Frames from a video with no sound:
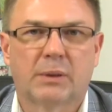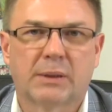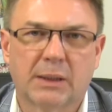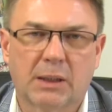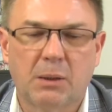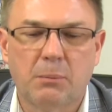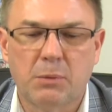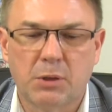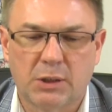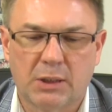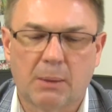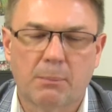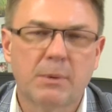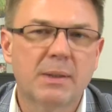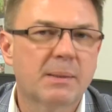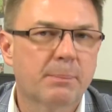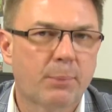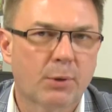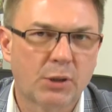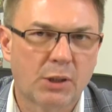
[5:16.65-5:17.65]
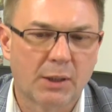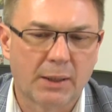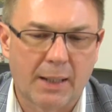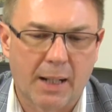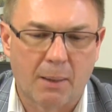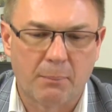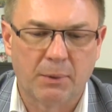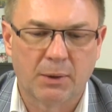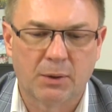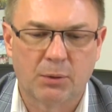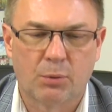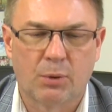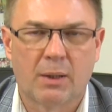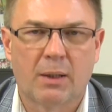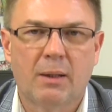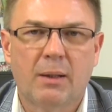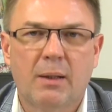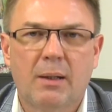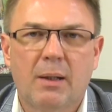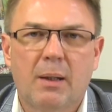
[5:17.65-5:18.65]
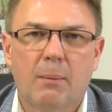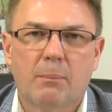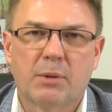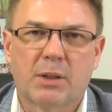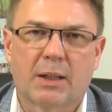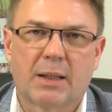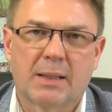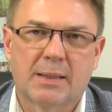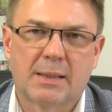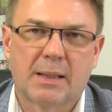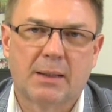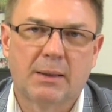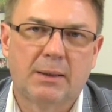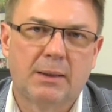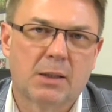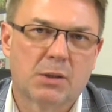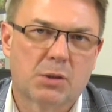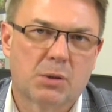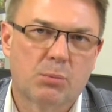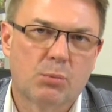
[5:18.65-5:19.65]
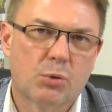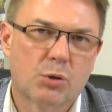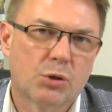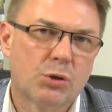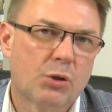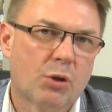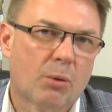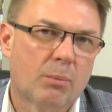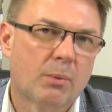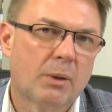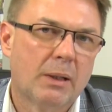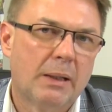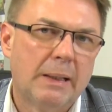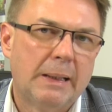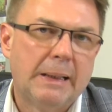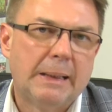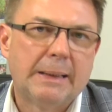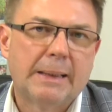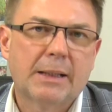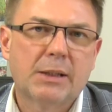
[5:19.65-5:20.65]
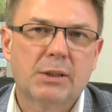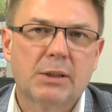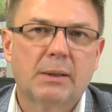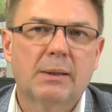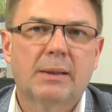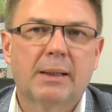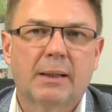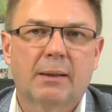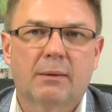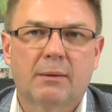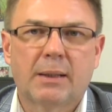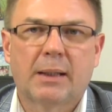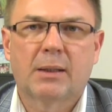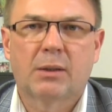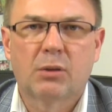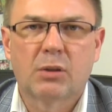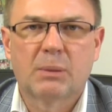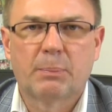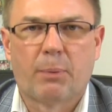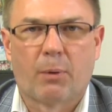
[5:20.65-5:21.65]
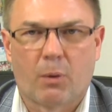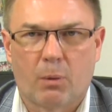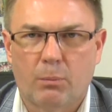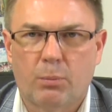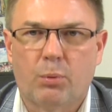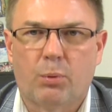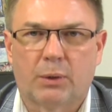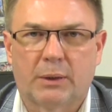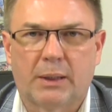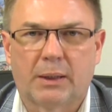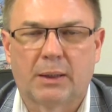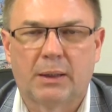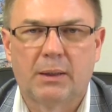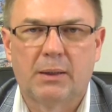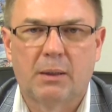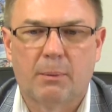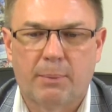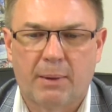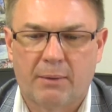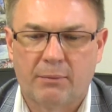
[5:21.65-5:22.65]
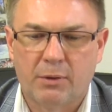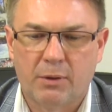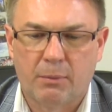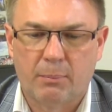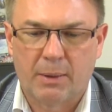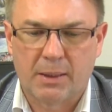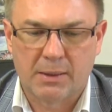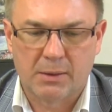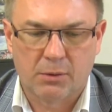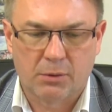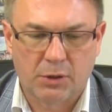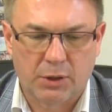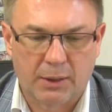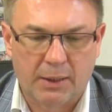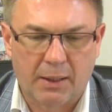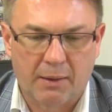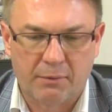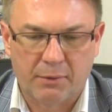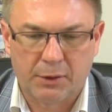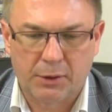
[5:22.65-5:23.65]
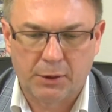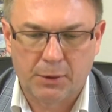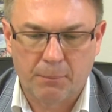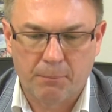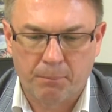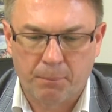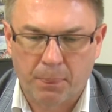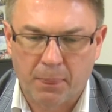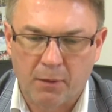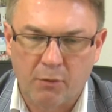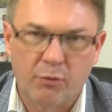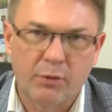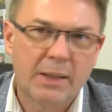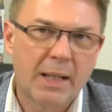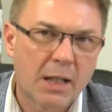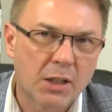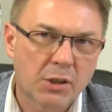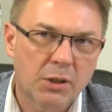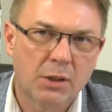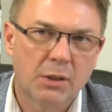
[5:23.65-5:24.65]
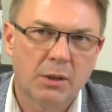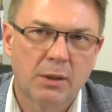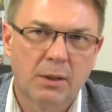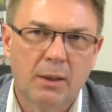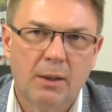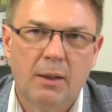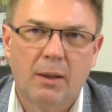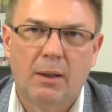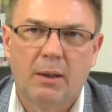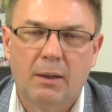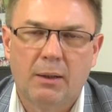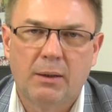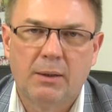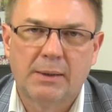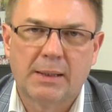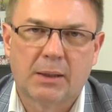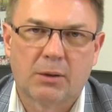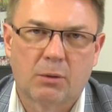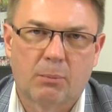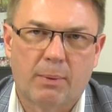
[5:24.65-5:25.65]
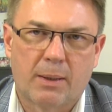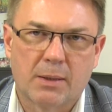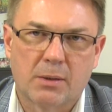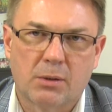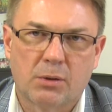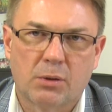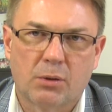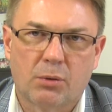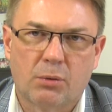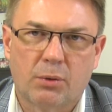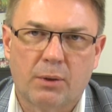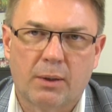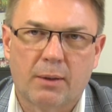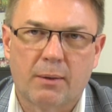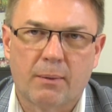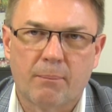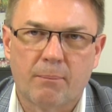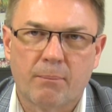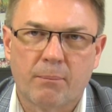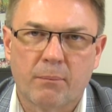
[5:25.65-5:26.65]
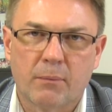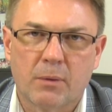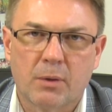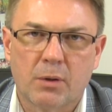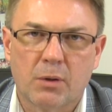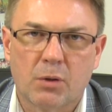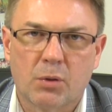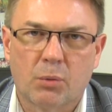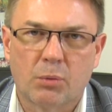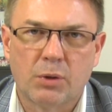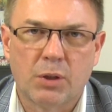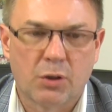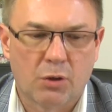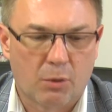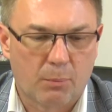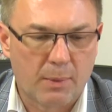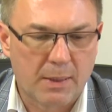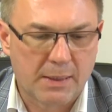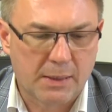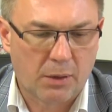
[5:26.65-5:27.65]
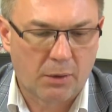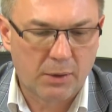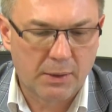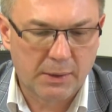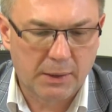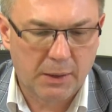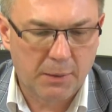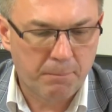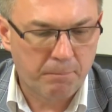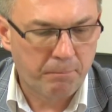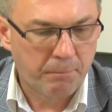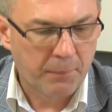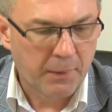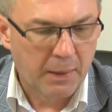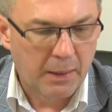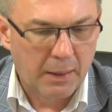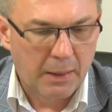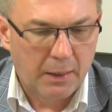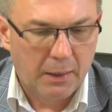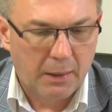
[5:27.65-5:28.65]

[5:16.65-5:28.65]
z jakimiś tam niespodziankami, które przekazali naszym uczniom. Także tak, sporo było takich naprawdę bardzo ciekawych wydarzeń i za to bardzo dziękuję żołnierzom estońskim,